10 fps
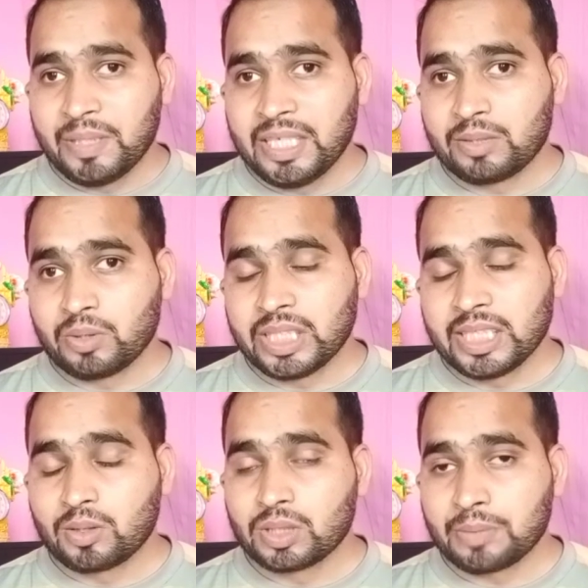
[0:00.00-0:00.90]
पर नए तो
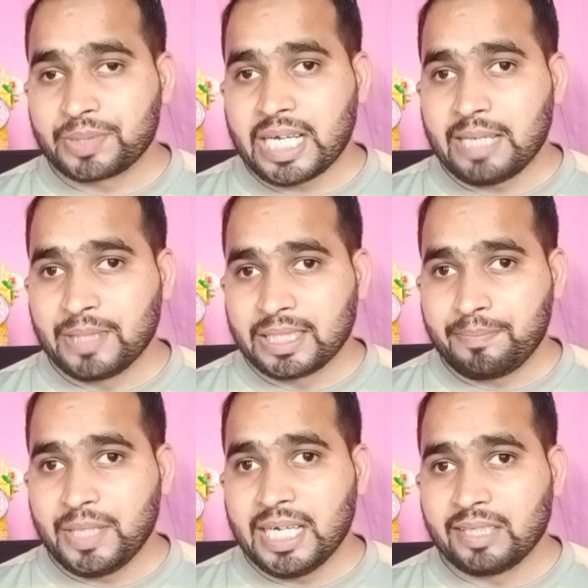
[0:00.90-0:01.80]
चैनल को सब्सक्राइब करके
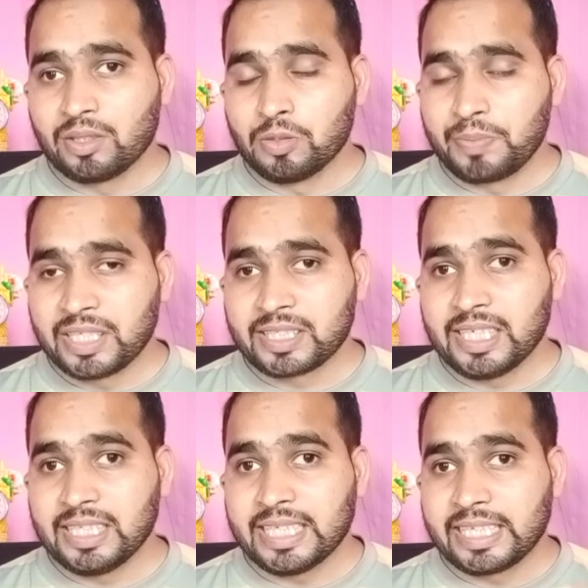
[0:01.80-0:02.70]
बेल आइकन को प्रेस कर
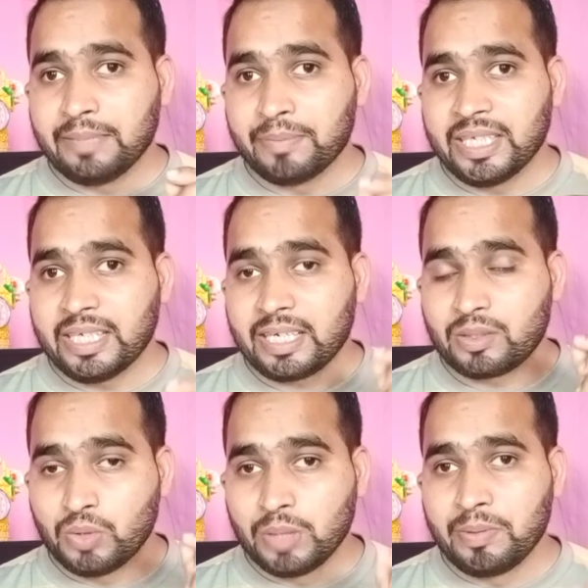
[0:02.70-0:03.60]
ले ताकि मैं
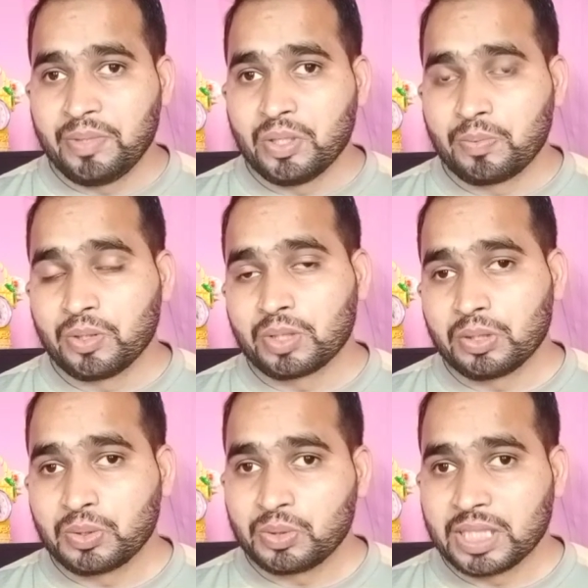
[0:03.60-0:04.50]
कोई भी वीडियो अपलोड करूँ
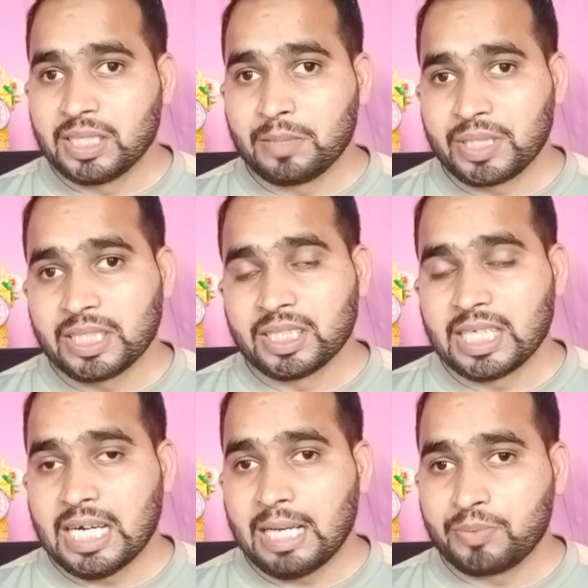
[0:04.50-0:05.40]
तो उसका नोटिफिकेशन
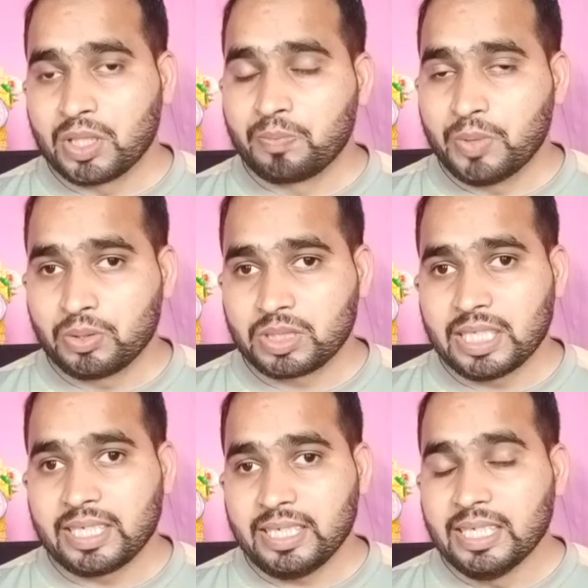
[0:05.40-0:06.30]
आप तक पहुँचता
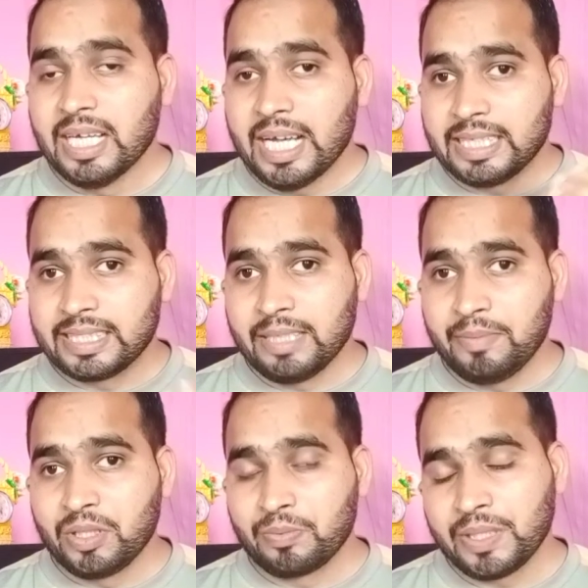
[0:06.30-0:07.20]
रहे ऐसे ही
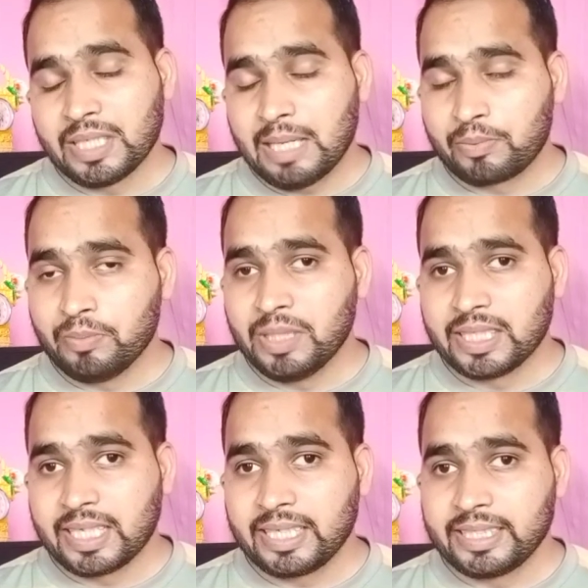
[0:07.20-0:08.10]
वीडियो फिर आपको मिलते
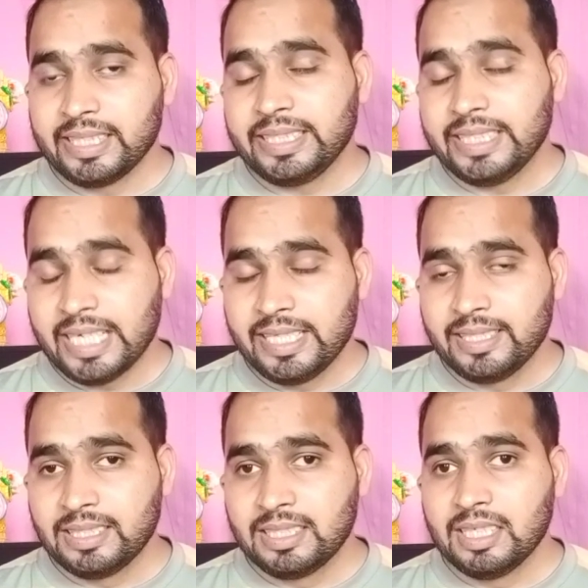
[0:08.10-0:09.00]
रहेंगे जय
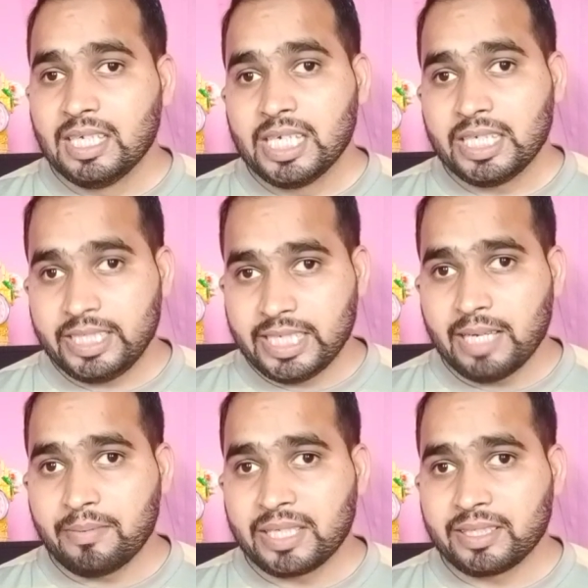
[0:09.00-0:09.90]
हिंद
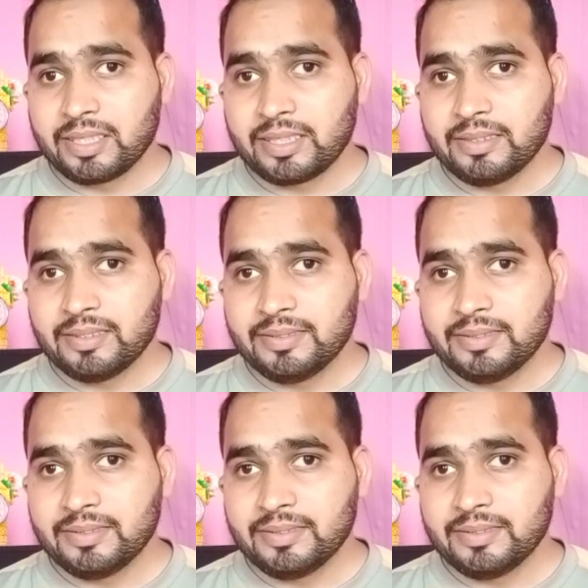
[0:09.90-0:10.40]
जय भारत